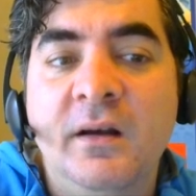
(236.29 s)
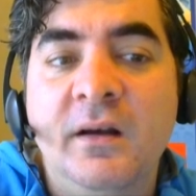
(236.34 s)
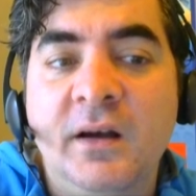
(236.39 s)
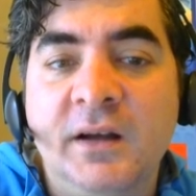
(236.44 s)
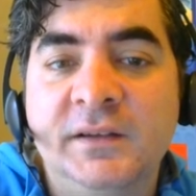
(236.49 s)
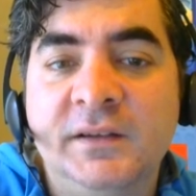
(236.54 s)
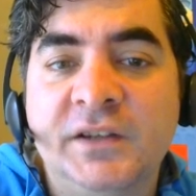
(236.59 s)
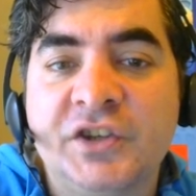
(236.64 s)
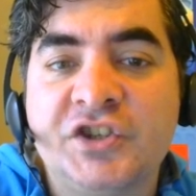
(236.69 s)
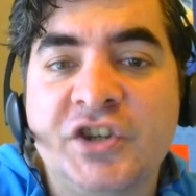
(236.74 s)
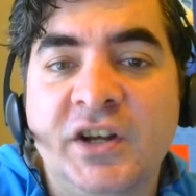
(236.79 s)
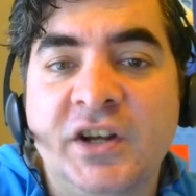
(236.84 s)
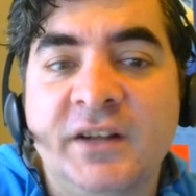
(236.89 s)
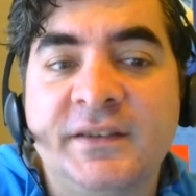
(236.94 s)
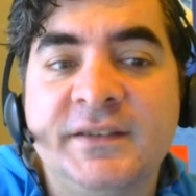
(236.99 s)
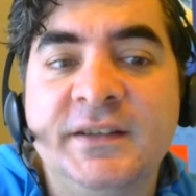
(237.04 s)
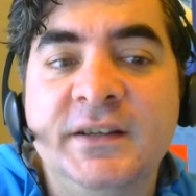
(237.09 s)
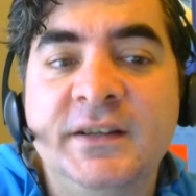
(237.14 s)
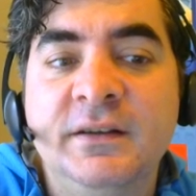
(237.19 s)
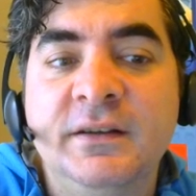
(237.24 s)
At
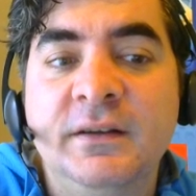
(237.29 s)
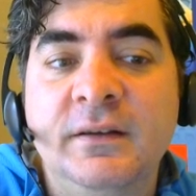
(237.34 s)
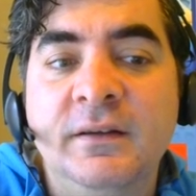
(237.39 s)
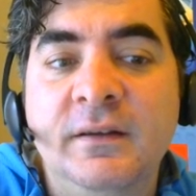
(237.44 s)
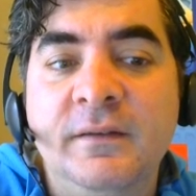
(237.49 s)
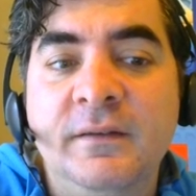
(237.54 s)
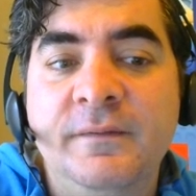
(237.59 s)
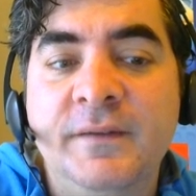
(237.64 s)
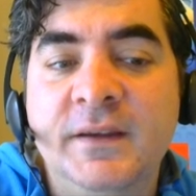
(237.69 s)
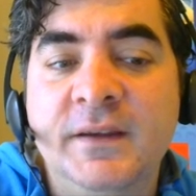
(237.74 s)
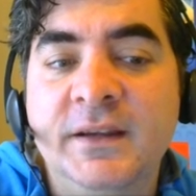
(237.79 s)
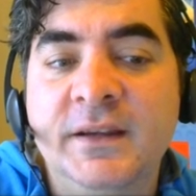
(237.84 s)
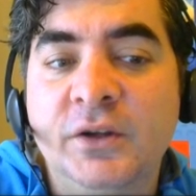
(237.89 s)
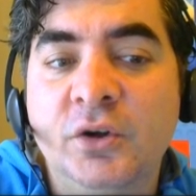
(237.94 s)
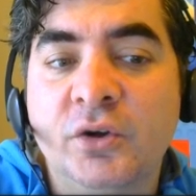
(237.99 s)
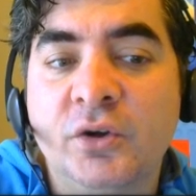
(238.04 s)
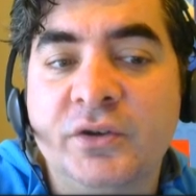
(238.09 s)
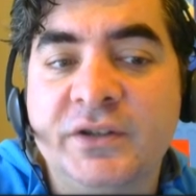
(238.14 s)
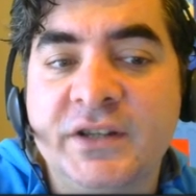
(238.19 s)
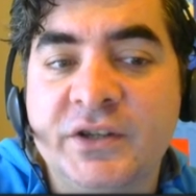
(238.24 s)
H6. Fil
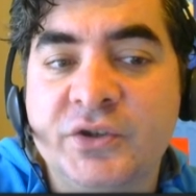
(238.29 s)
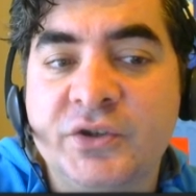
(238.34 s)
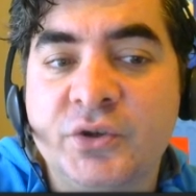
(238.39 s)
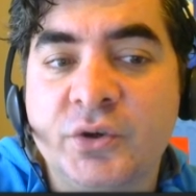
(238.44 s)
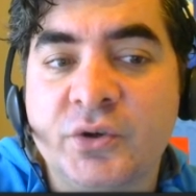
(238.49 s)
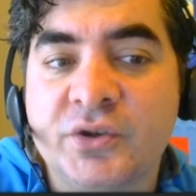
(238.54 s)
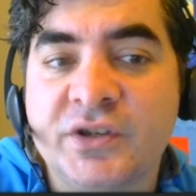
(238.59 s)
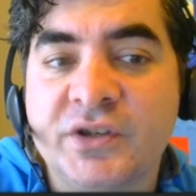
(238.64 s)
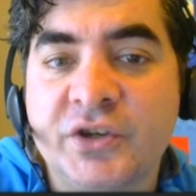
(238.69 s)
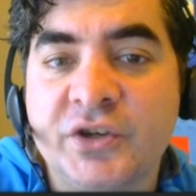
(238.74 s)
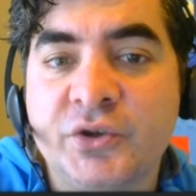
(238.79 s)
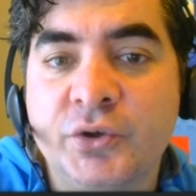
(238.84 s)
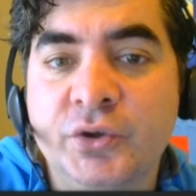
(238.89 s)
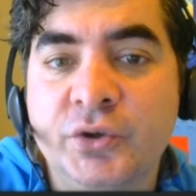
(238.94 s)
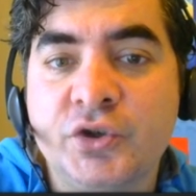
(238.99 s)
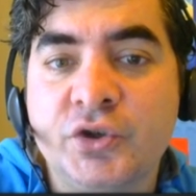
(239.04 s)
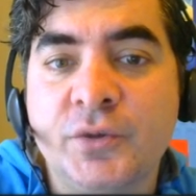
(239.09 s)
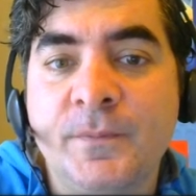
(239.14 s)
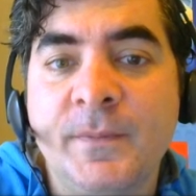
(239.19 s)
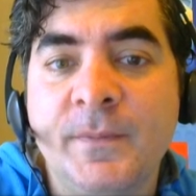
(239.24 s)
G4'ü kesiyoruz.
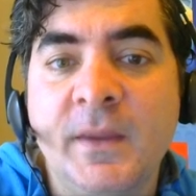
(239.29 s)
H3.